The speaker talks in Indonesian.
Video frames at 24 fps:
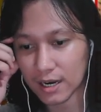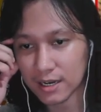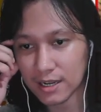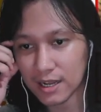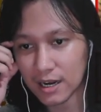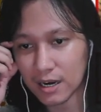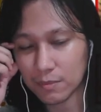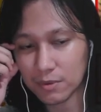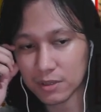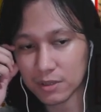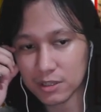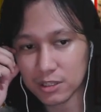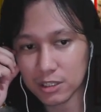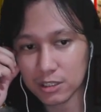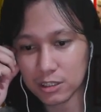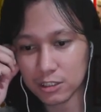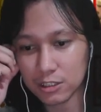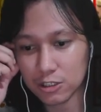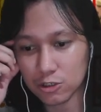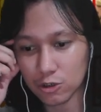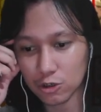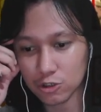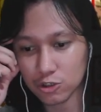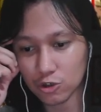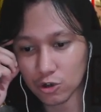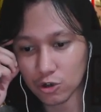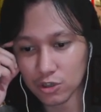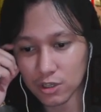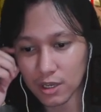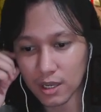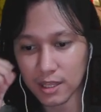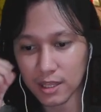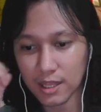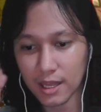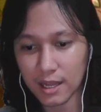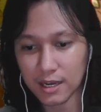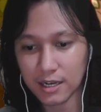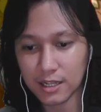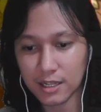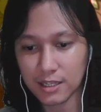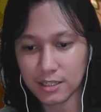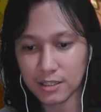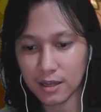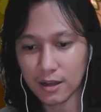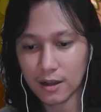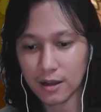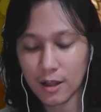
dia lebih cocoknya ya ini